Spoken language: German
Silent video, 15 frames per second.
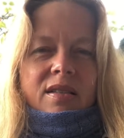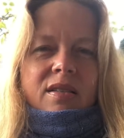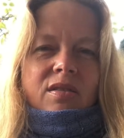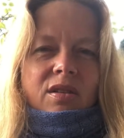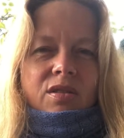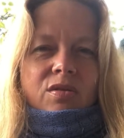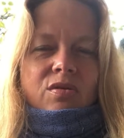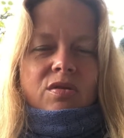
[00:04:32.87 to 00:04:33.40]
also
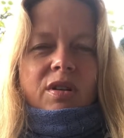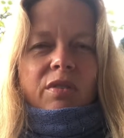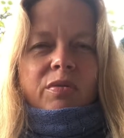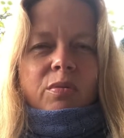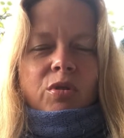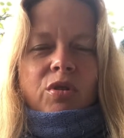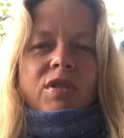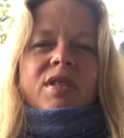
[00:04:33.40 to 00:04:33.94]
der sozusagen auf
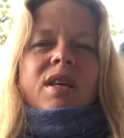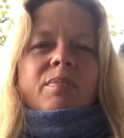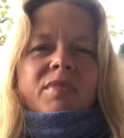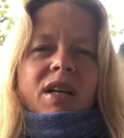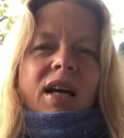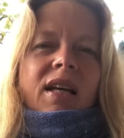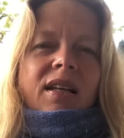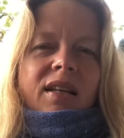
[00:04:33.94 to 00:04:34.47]
dem Konzept
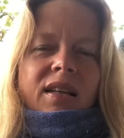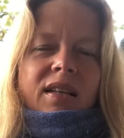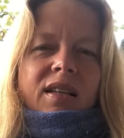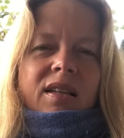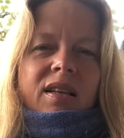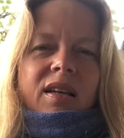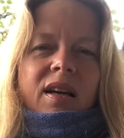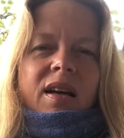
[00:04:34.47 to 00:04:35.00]

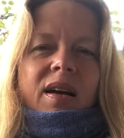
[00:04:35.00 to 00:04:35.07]
Eichenrinde